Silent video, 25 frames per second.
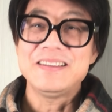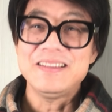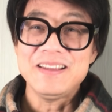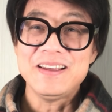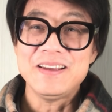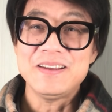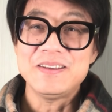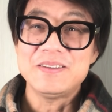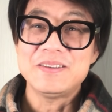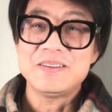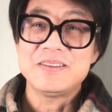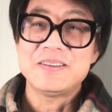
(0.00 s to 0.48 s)
真
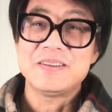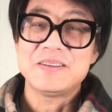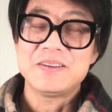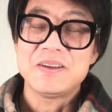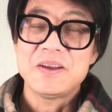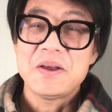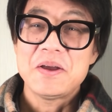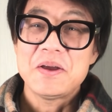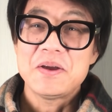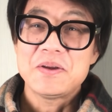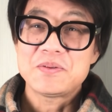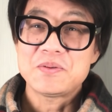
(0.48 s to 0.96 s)
的，一些
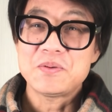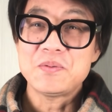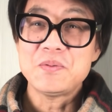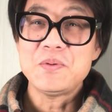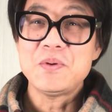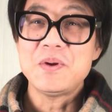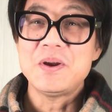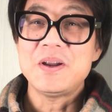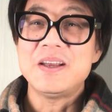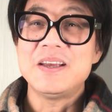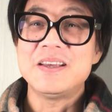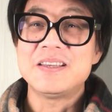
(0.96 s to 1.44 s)
中
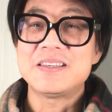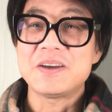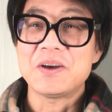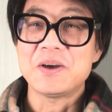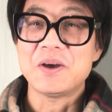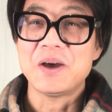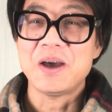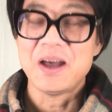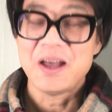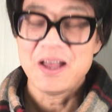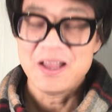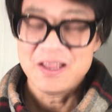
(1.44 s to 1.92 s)
国人叫
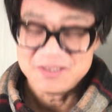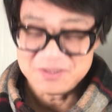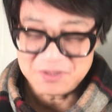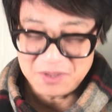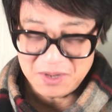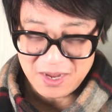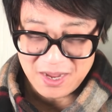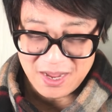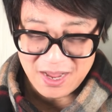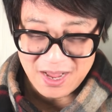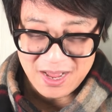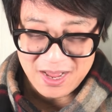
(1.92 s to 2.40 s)
叫
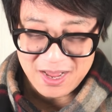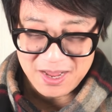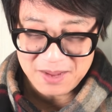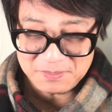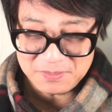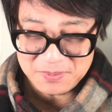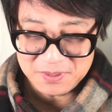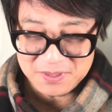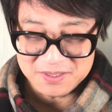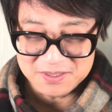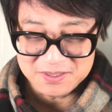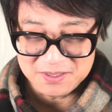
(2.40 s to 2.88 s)
哈哈
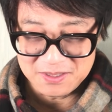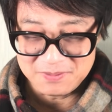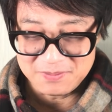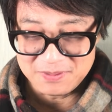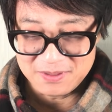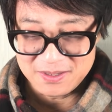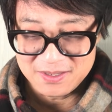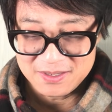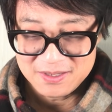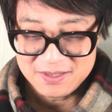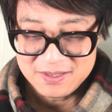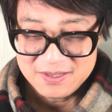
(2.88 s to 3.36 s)
病，你知道
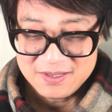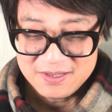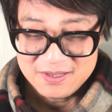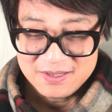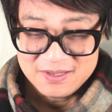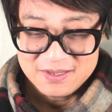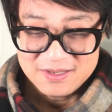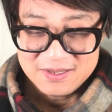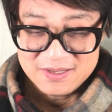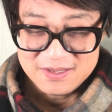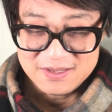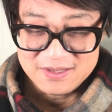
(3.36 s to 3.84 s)
吧？
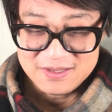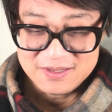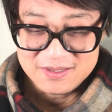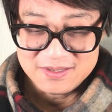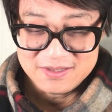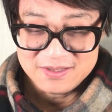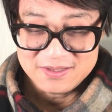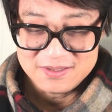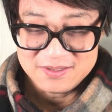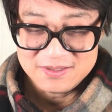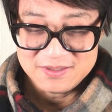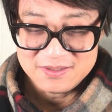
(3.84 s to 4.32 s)

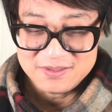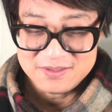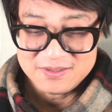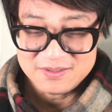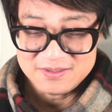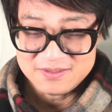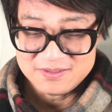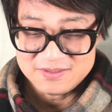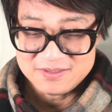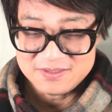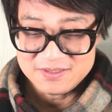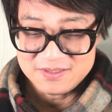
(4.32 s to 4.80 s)
哎，
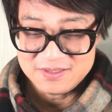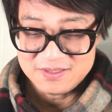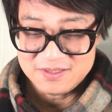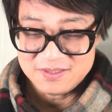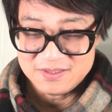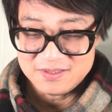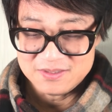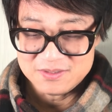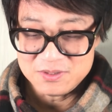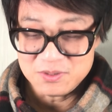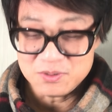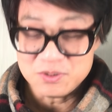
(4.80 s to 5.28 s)

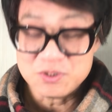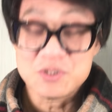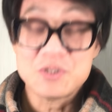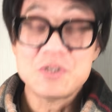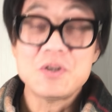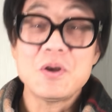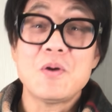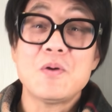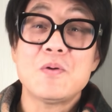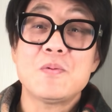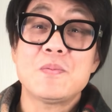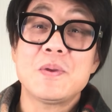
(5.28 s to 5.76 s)
叫
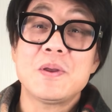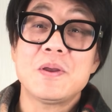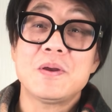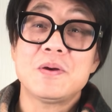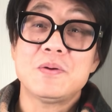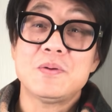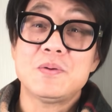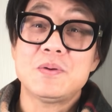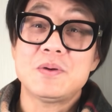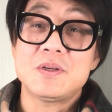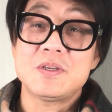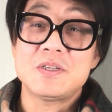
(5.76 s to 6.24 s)
笑
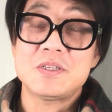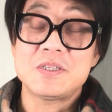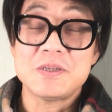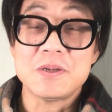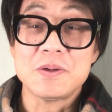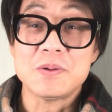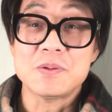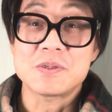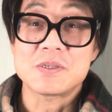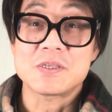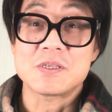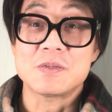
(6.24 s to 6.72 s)
病或者
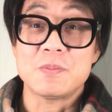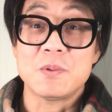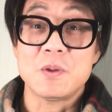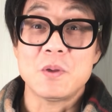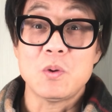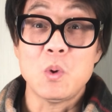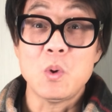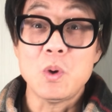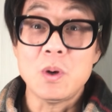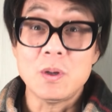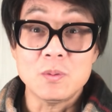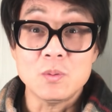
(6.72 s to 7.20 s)
笑死病，
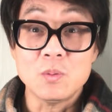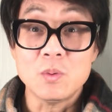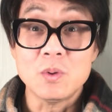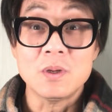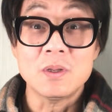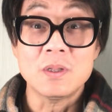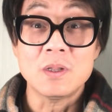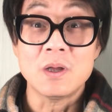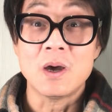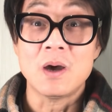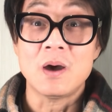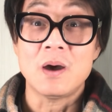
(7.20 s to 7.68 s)
有很多
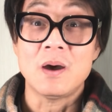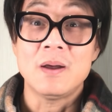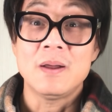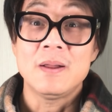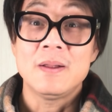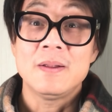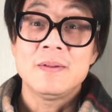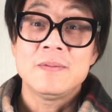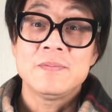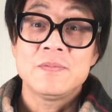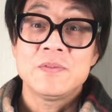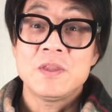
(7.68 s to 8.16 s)
人呐。
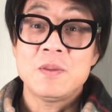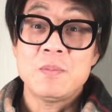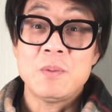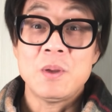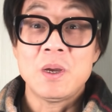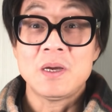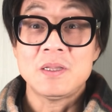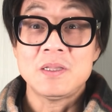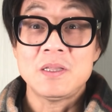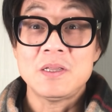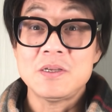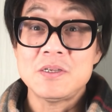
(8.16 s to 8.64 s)
你
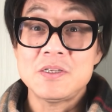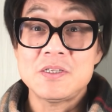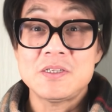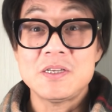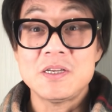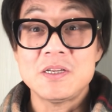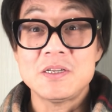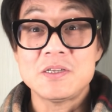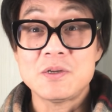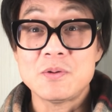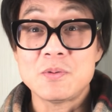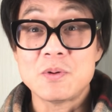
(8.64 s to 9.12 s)
别看他
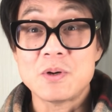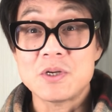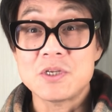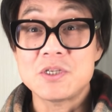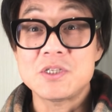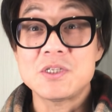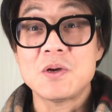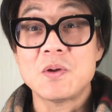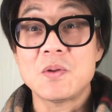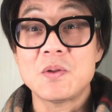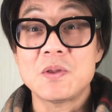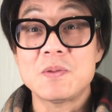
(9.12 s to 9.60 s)
现这会儿
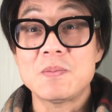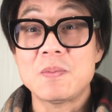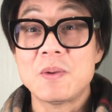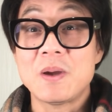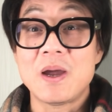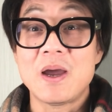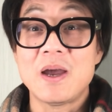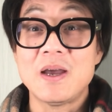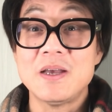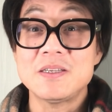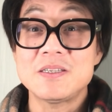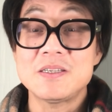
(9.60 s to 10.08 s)
笑得这么
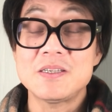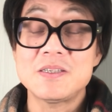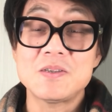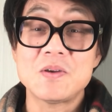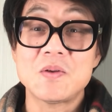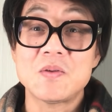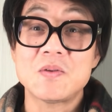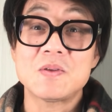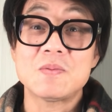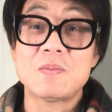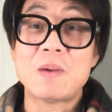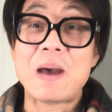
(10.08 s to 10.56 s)
开心，
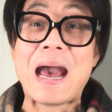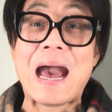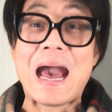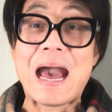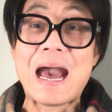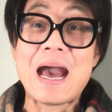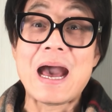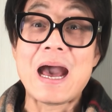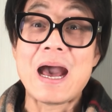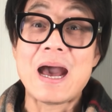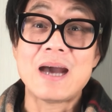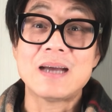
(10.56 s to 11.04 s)
笑得这么哈
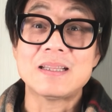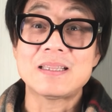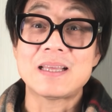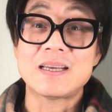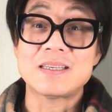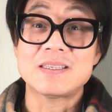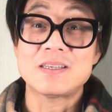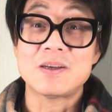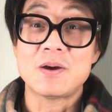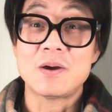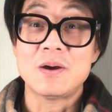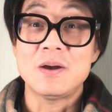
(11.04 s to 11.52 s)
哈哈
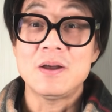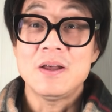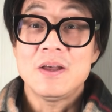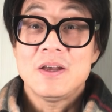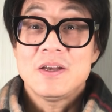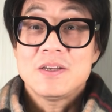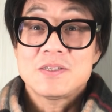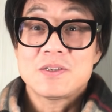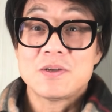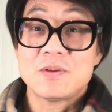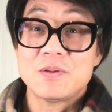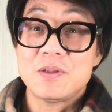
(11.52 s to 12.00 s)
大笑，
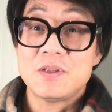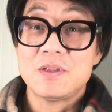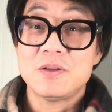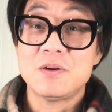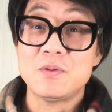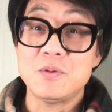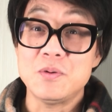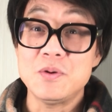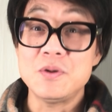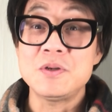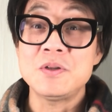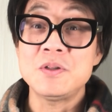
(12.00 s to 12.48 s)
笑得那
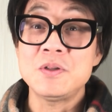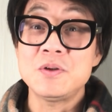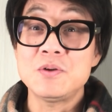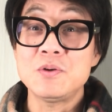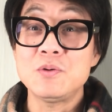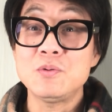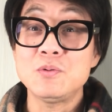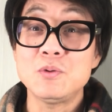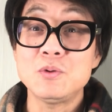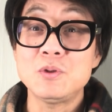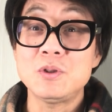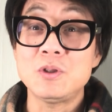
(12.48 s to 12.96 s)
浑身的
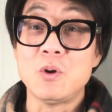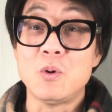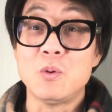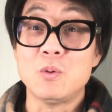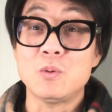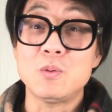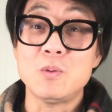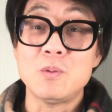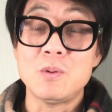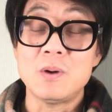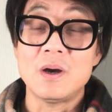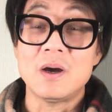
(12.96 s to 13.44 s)
肉都
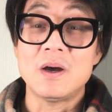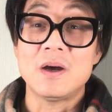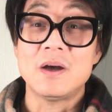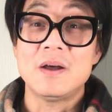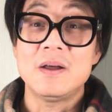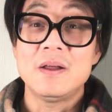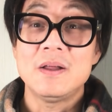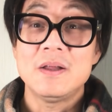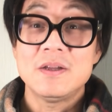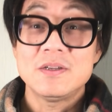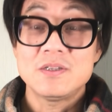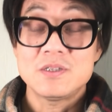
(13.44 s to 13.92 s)
抖动
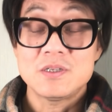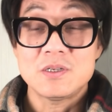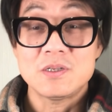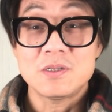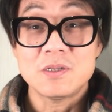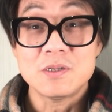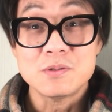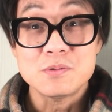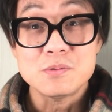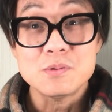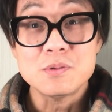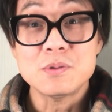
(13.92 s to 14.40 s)
啊。其
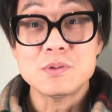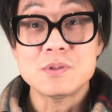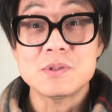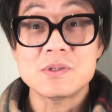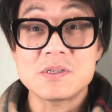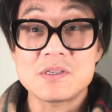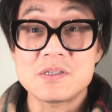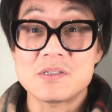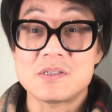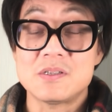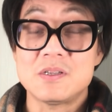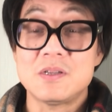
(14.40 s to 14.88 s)
实他最后
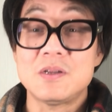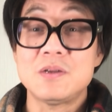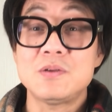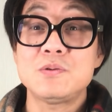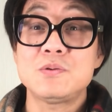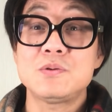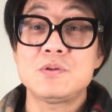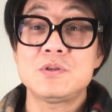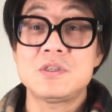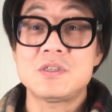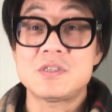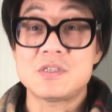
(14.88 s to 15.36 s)
死，他
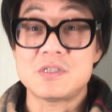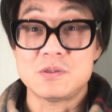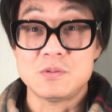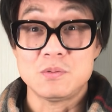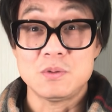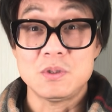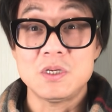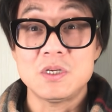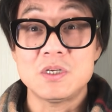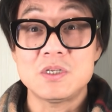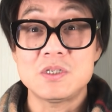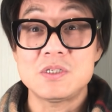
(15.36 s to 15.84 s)
就是死
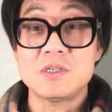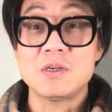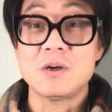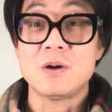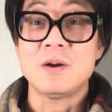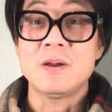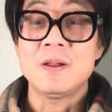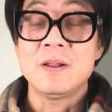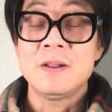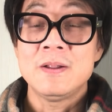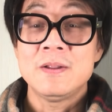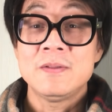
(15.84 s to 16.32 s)
于这个
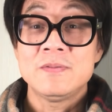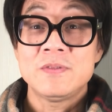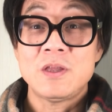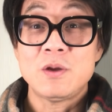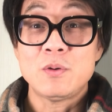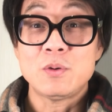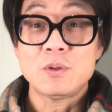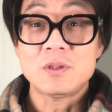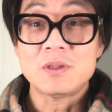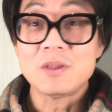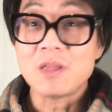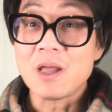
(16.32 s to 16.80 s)
笑，
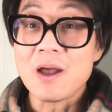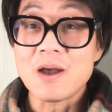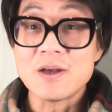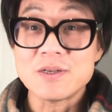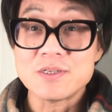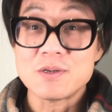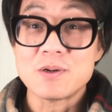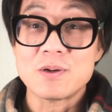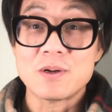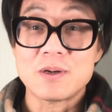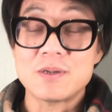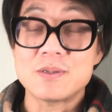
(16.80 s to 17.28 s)
他会大
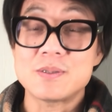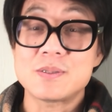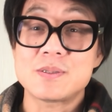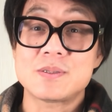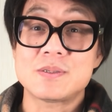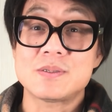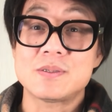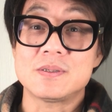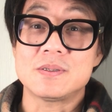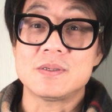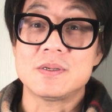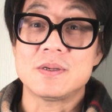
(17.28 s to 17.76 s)
笑而
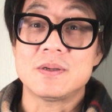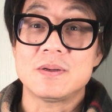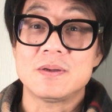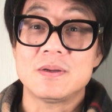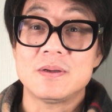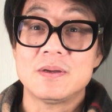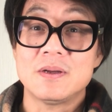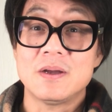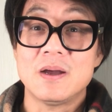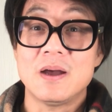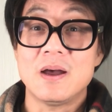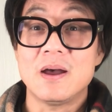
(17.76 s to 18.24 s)
死
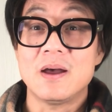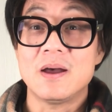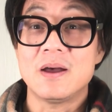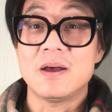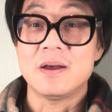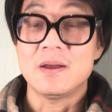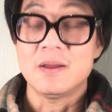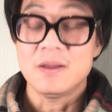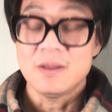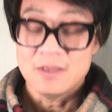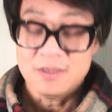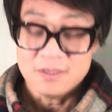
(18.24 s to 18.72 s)

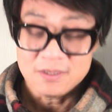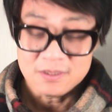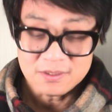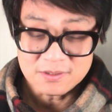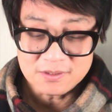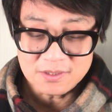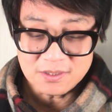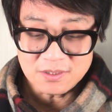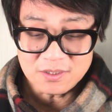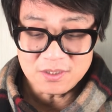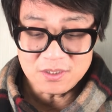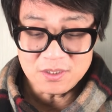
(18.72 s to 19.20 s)
啊。
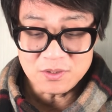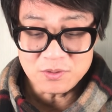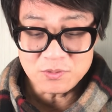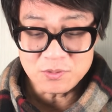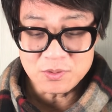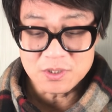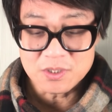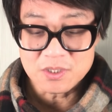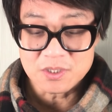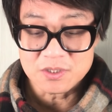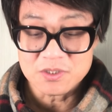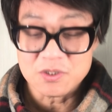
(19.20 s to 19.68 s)
那在医
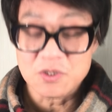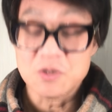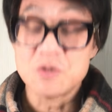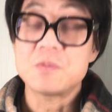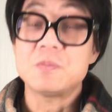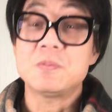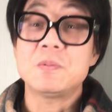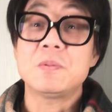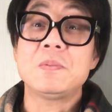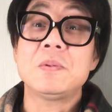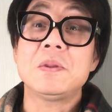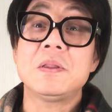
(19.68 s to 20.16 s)
学上叫
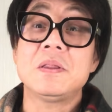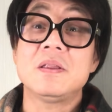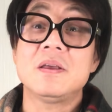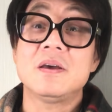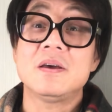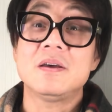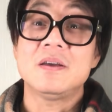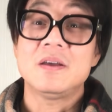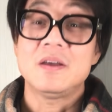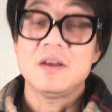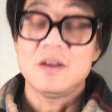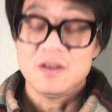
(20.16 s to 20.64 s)
什么病
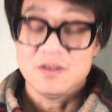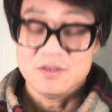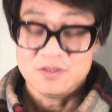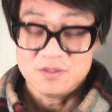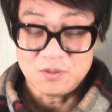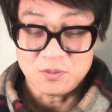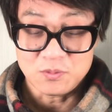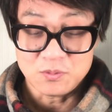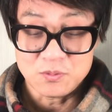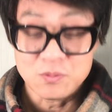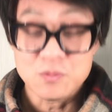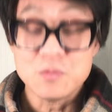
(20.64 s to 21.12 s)
呢？
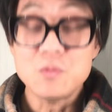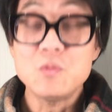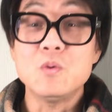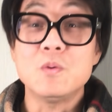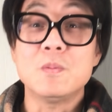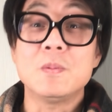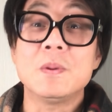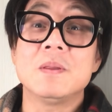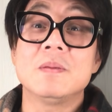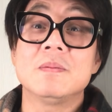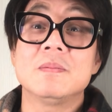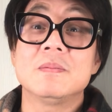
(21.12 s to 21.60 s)
叫骷
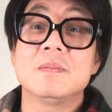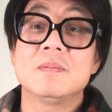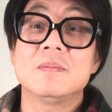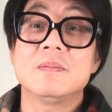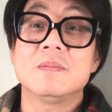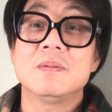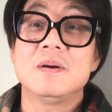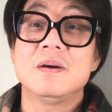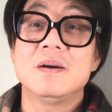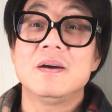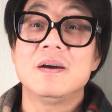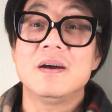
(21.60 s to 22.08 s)
髅病，
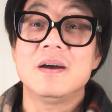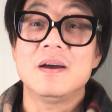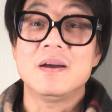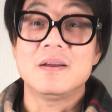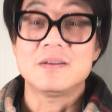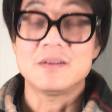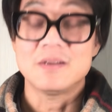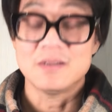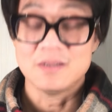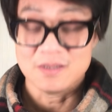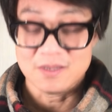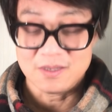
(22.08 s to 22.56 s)

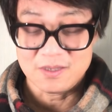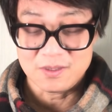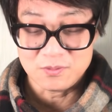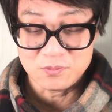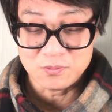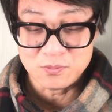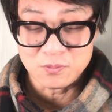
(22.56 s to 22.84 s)
真的